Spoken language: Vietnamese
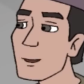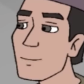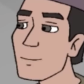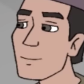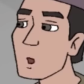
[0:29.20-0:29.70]

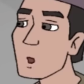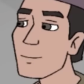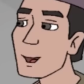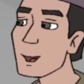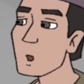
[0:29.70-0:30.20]
Kiếp, bác
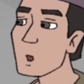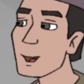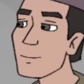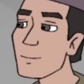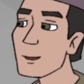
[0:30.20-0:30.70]
phải quét nó
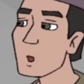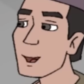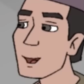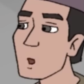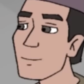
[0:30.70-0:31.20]
đi chứ hồi
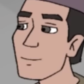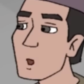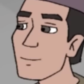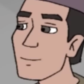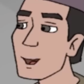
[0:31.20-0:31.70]
thế thì chịu
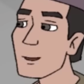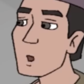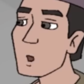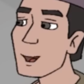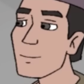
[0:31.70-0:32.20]
sao
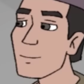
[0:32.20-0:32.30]
được.